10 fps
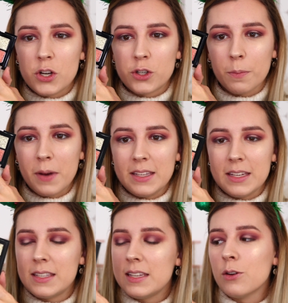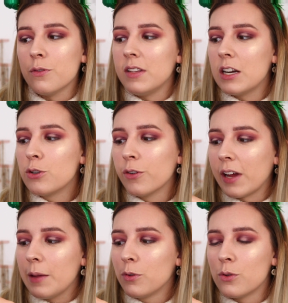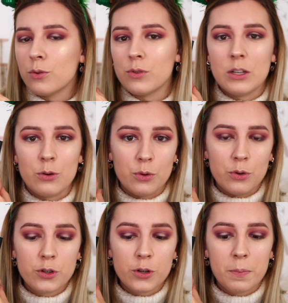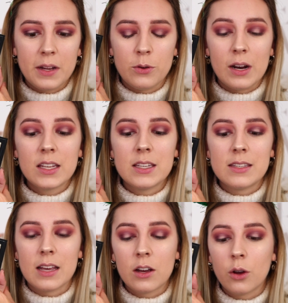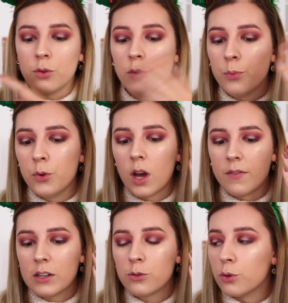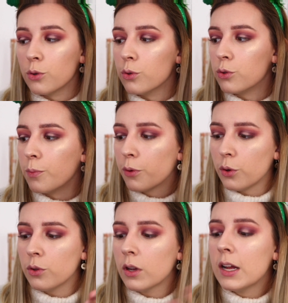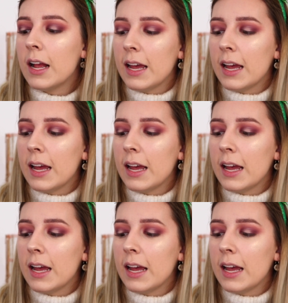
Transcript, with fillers: champagne ici et au final je trouve quand même que c'est le, champagne là qui s'accorde le mieux avec ce, prune